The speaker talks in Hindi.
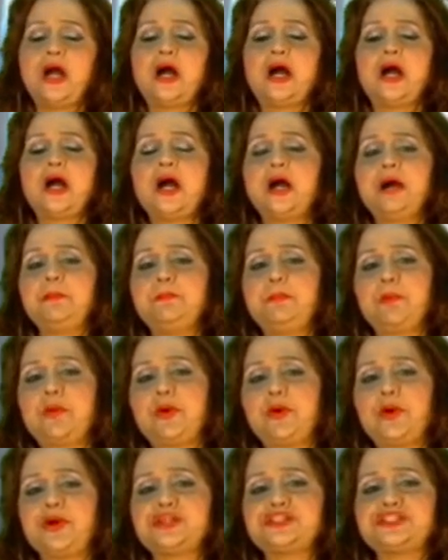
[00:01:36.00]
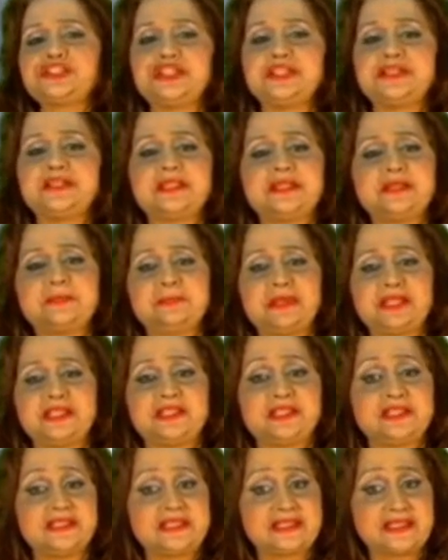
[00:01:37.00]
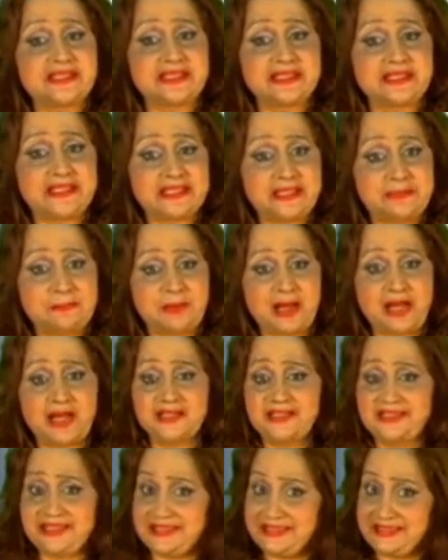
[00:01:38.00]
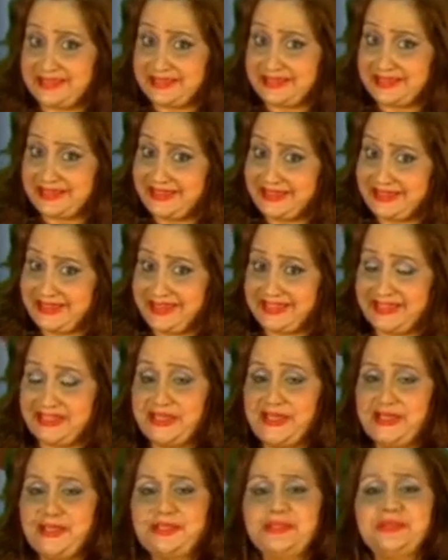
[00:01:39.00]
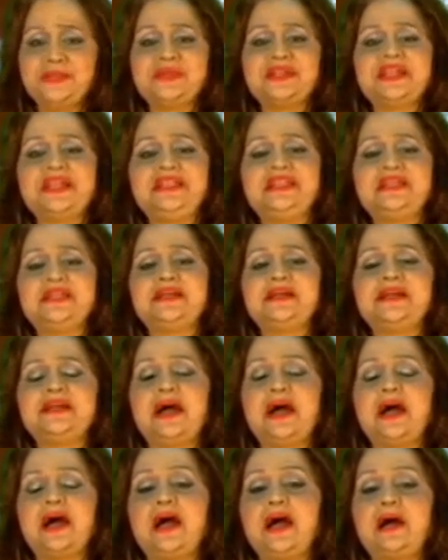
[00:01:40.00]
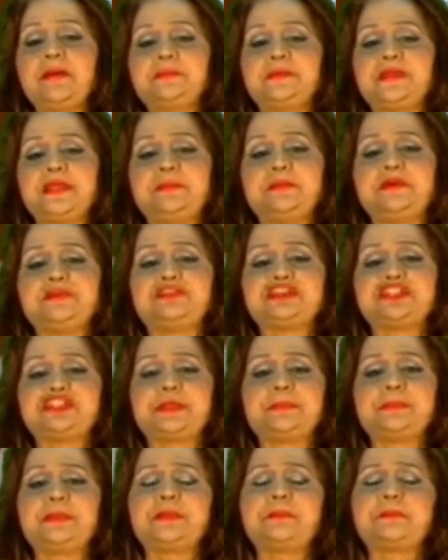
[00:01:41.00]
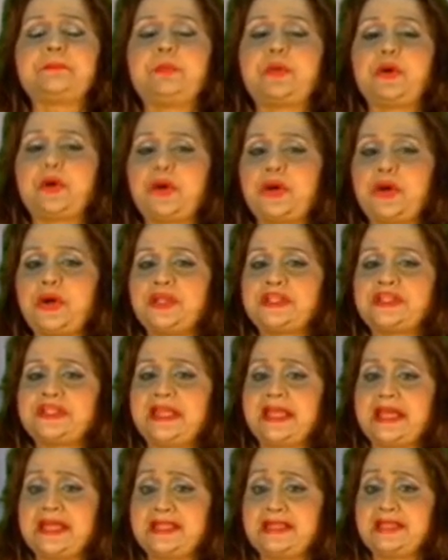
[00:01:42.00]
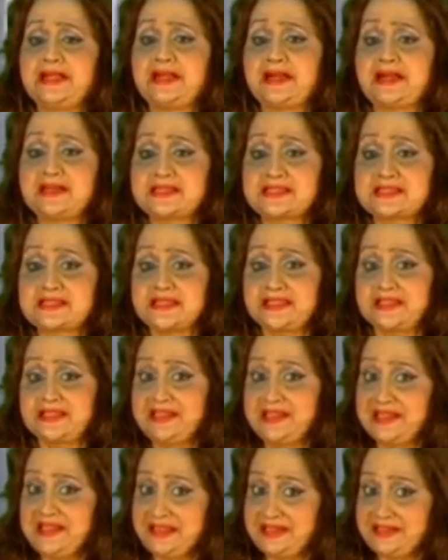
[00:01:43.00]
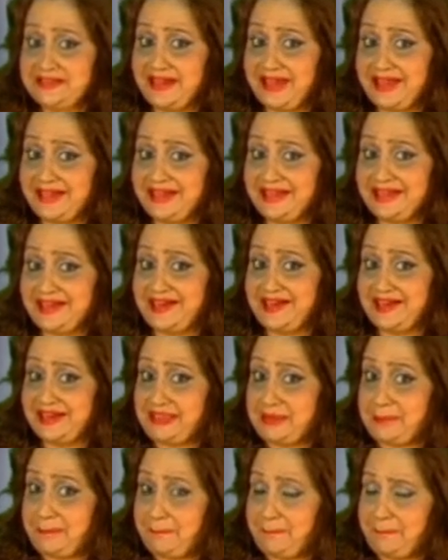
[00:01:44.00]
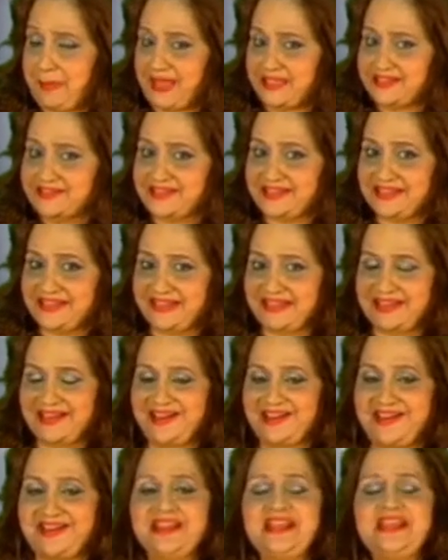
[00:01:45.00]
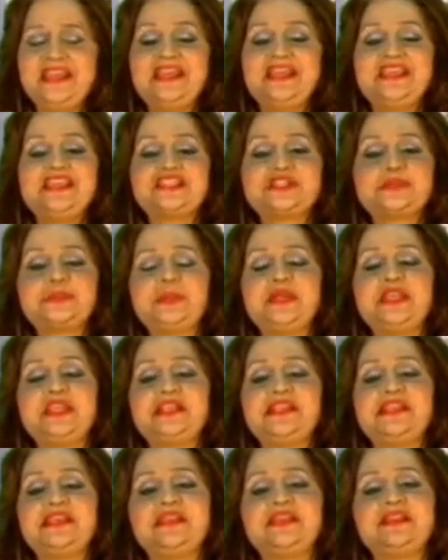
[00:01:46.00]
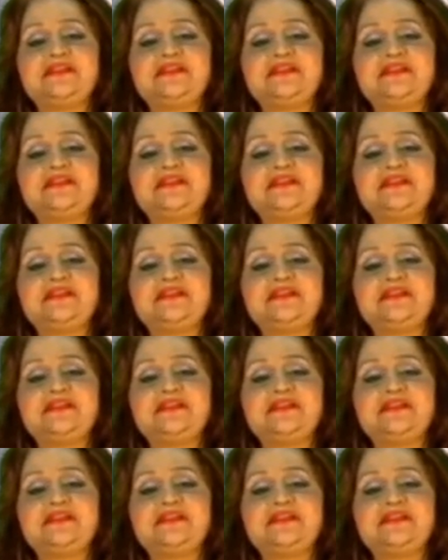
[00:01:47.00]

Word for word: आप बहुत चिंतन मंथन करने के बाद ये निर्णय लें क्योंकि यह आपके भविष्य पर बहुत गहरा असर डालेगा इम्पैक्ट करेगा इस वीक लीगल